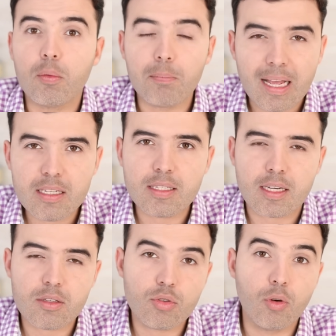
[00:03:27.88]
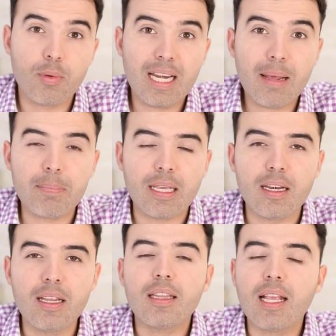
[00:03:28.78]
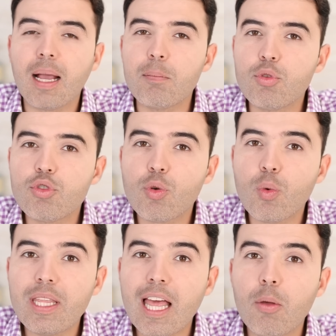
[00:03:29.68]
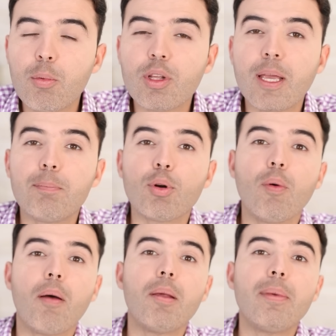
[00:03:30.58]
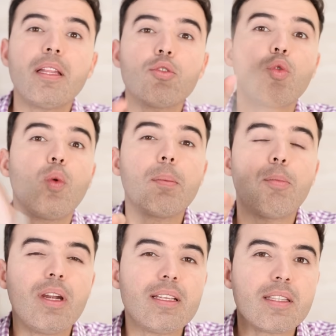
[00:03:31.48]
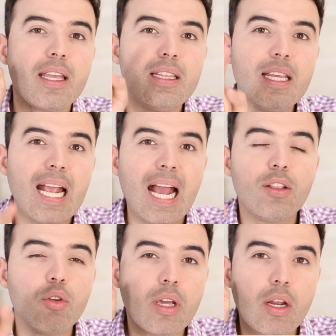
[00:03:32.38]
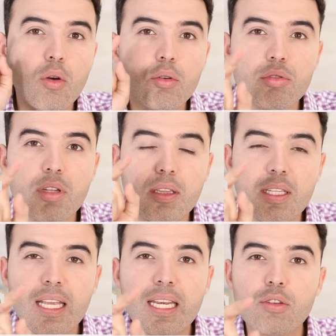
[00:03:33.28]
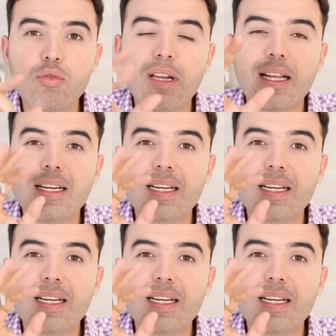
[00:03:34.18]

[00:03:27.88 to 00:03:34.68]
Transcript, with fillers: con manchas sobre la tenga mucho cuidado porque probablemente su cuerpo le está indicando que lo que usted tiene es una